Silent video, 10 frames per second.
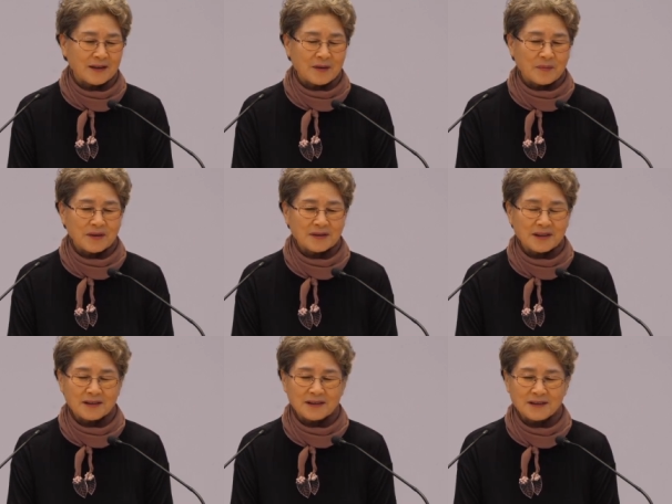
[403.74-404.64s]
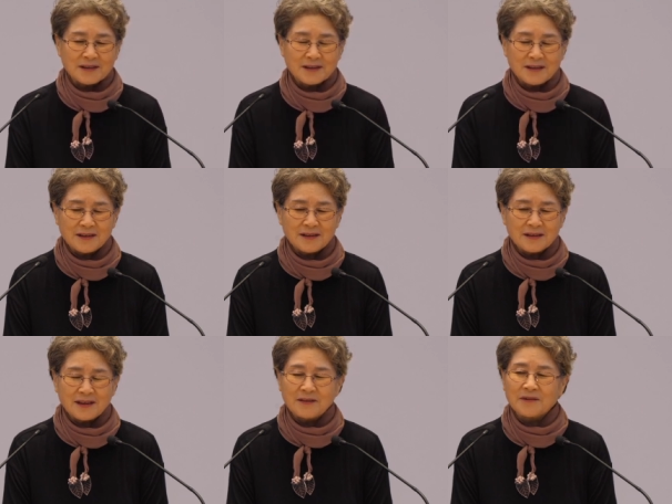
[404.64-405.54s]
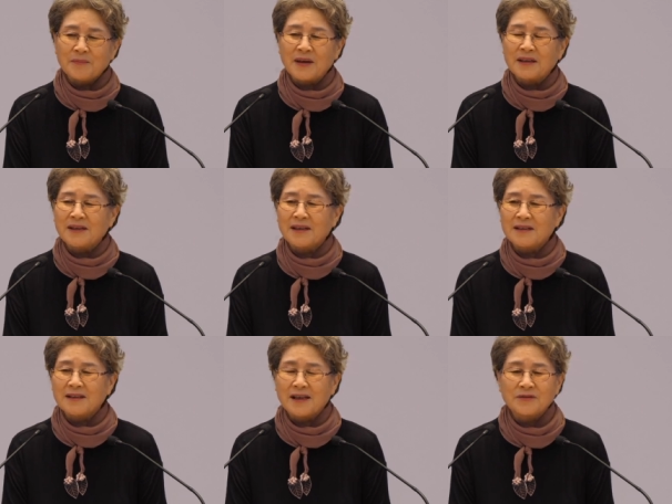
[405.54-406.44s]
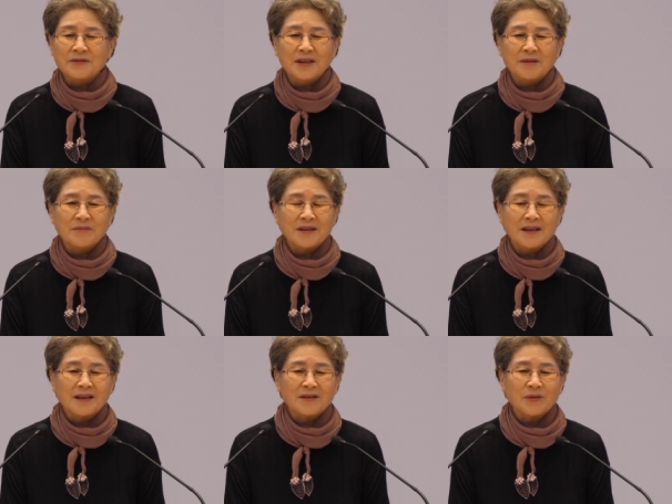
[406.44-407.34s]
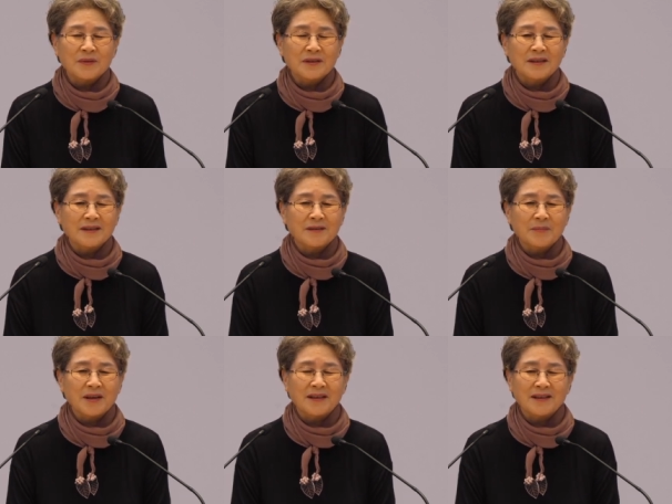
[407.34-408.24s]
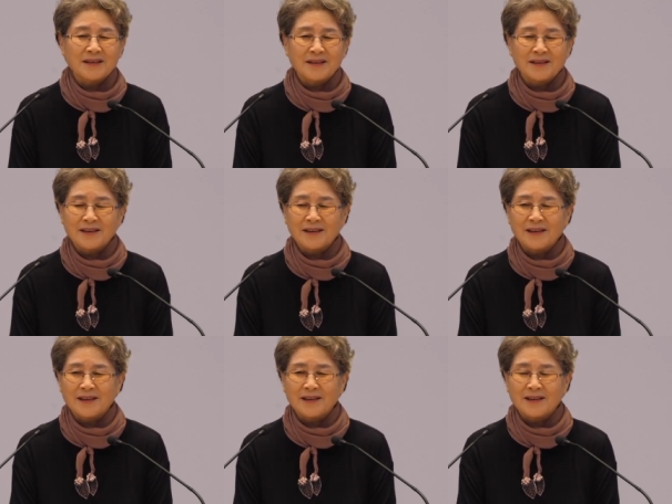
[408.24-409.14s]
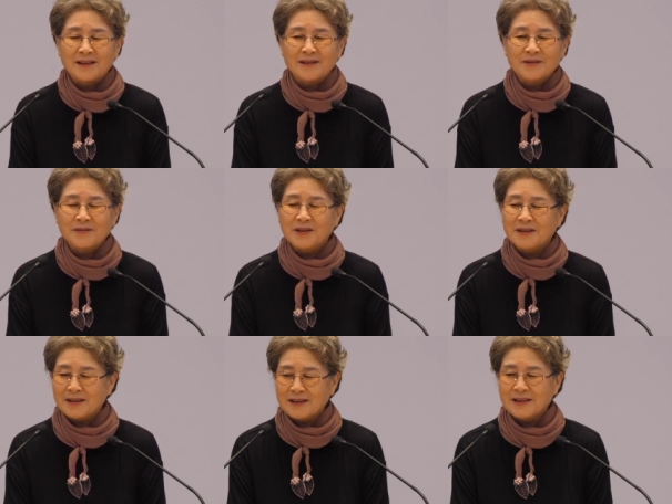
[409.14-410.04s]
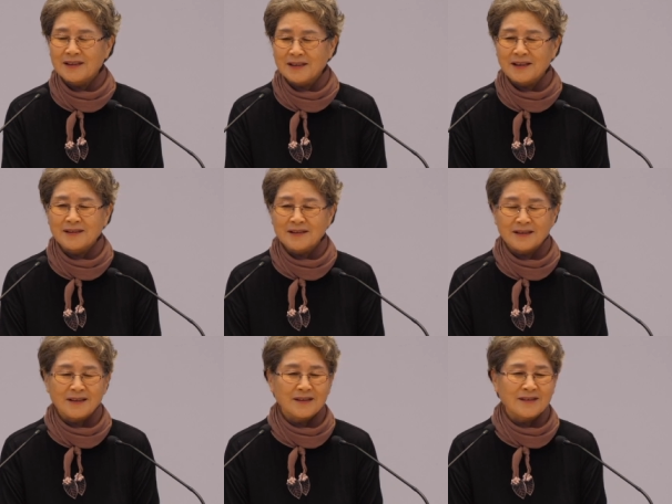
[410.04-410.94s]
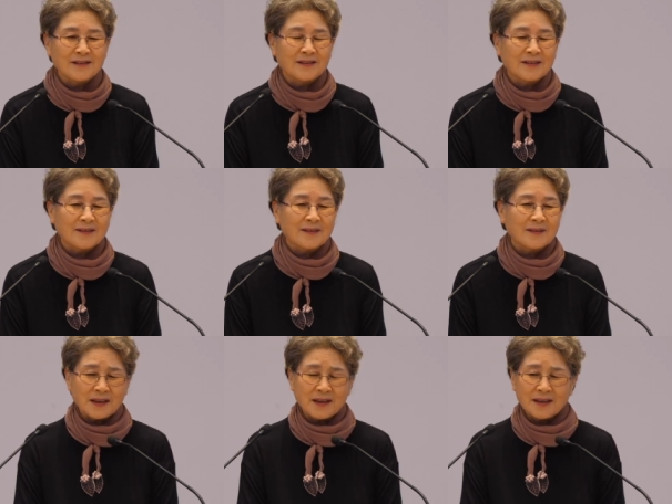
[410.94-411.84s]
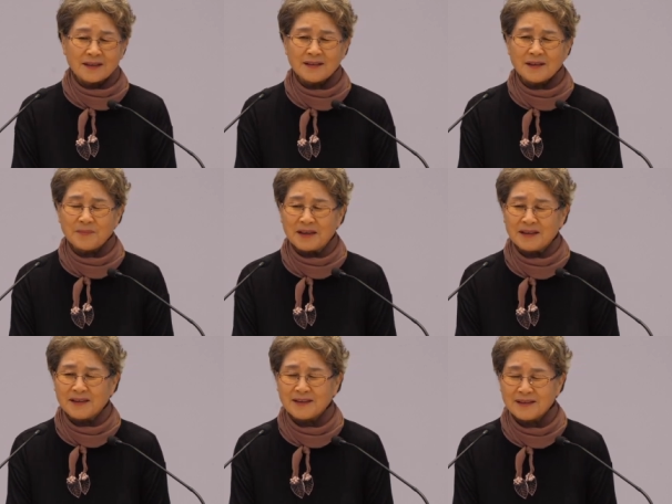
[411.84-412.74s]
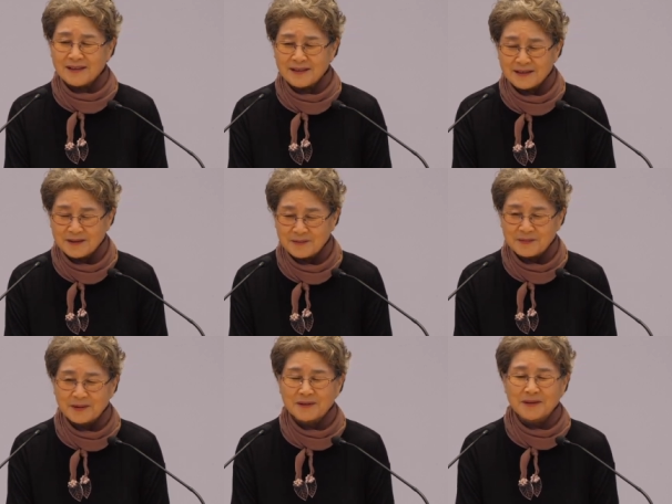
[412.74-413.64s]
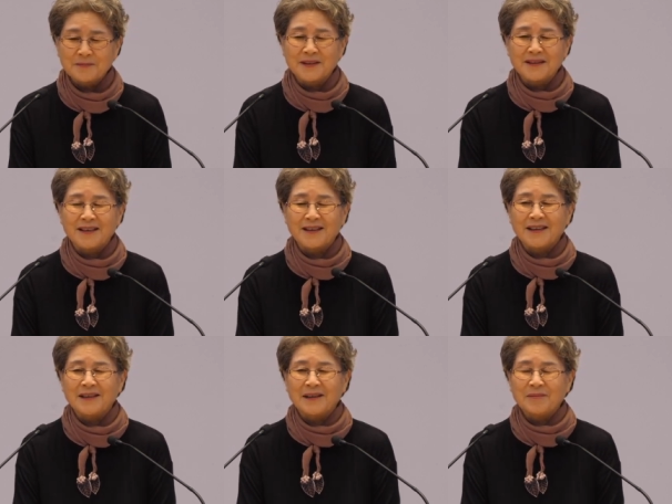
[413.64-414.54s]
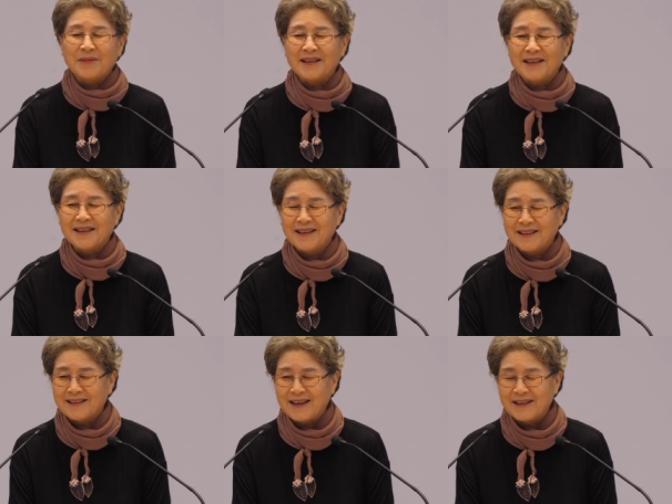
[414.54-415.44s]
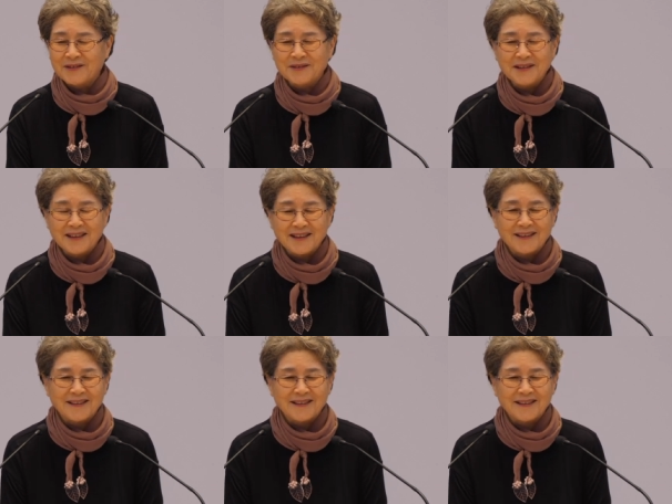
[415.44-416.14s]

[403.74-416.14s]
평상시는 절대로 그 바나나를 안 준답니다. 그 비싼 걸 팔아야 되니까 좀 어렵게 살았겠잖아요. 근데 바나나가 너무 먹고 싶은데 바나나를 안 준대요.